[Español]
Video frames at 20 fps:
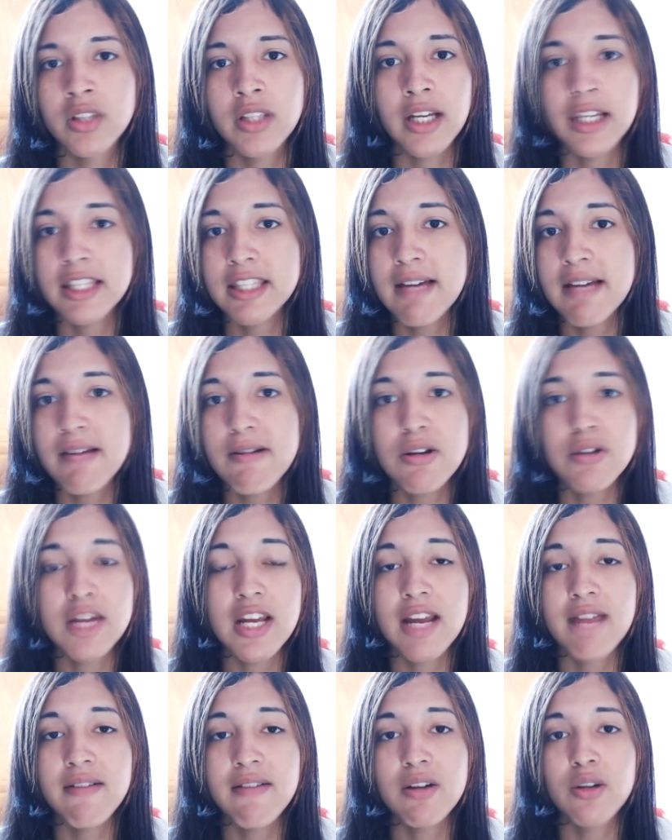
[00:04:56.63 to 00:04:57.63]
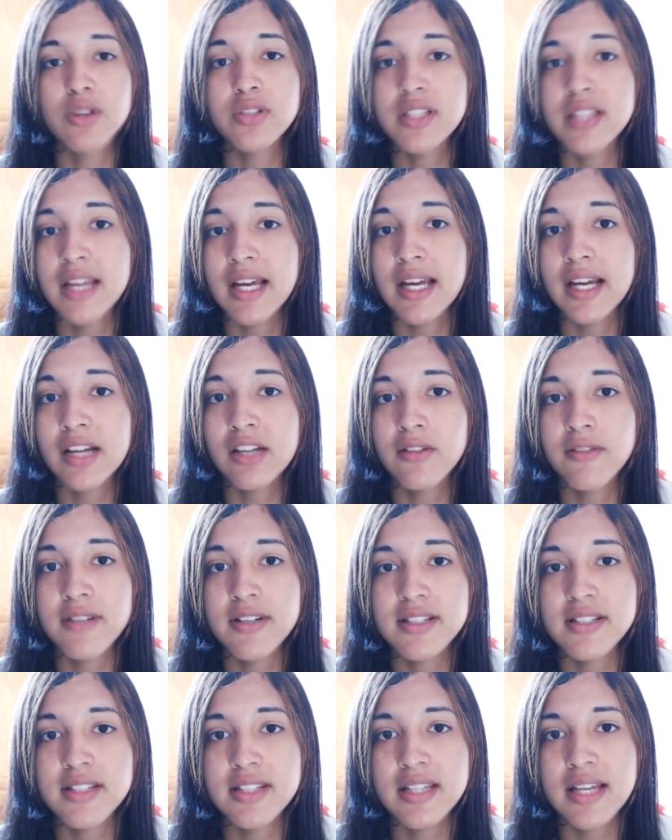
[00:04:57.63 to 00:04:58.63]
tan estables, o sea, la velocidad que te
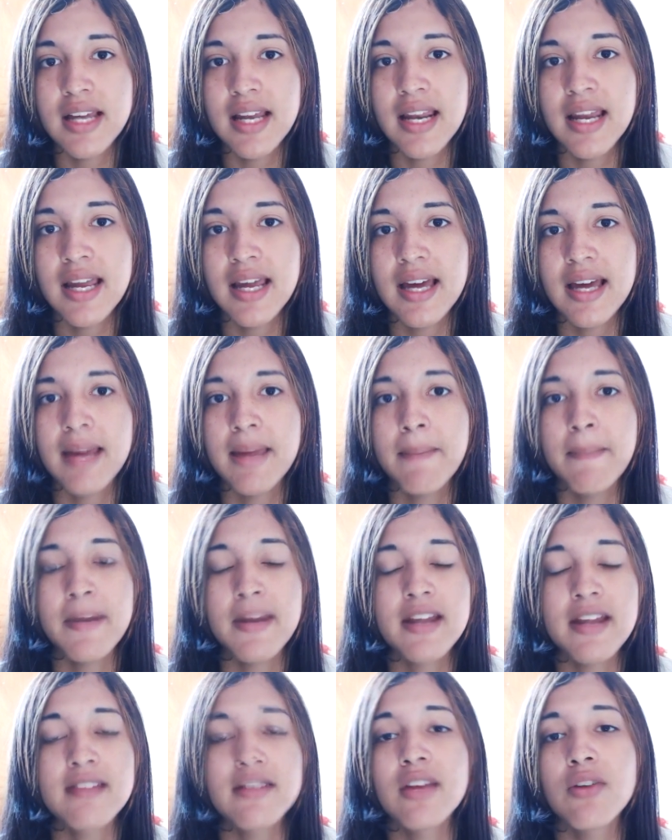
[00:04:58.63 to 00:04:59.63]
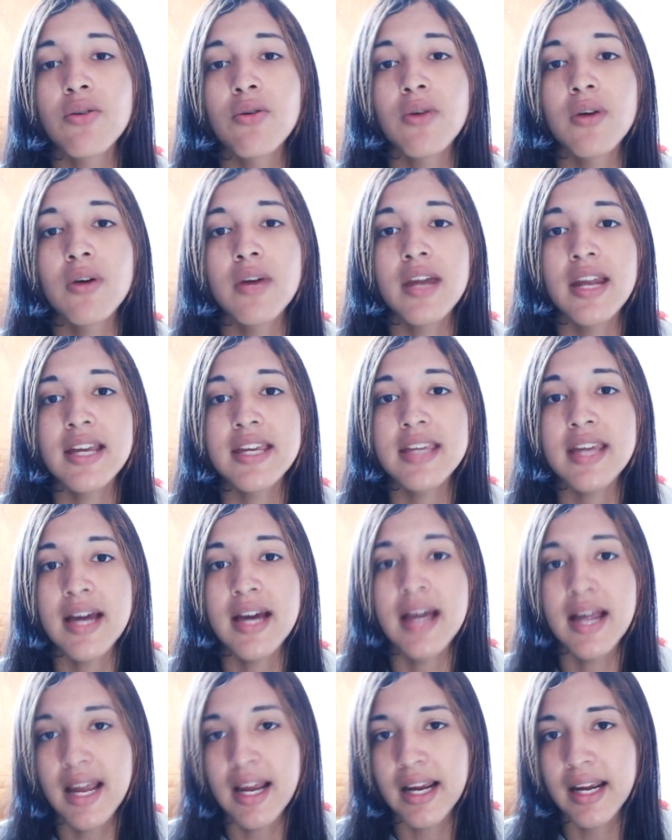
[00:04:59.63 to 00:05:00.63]
ofrecía la empresa no era
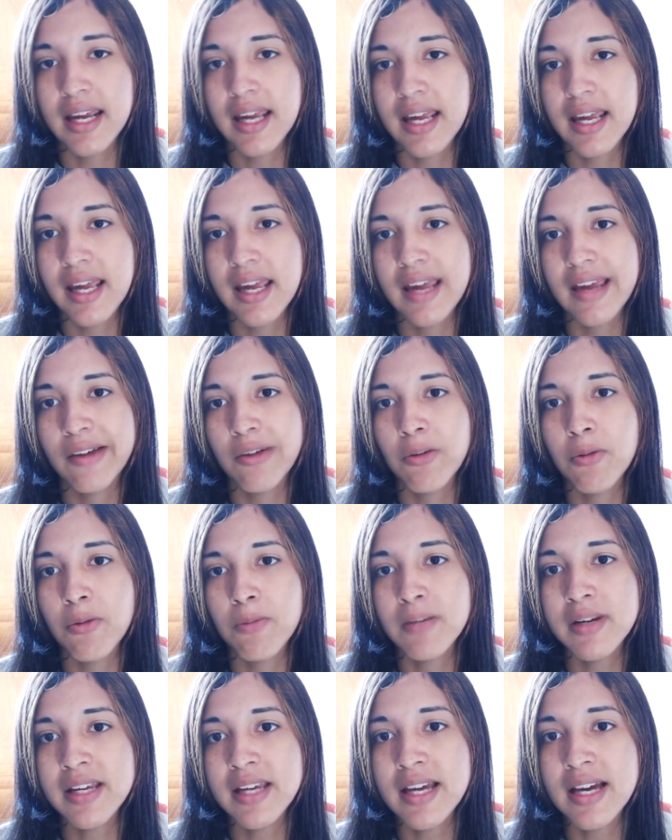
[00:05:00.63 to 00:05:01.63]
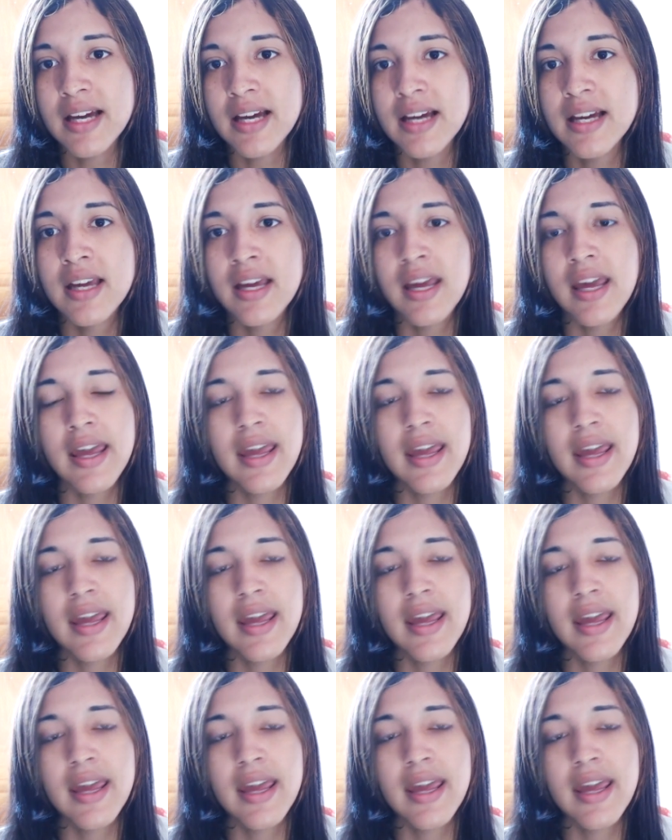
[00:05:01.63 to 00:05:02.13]
ya la que cumplía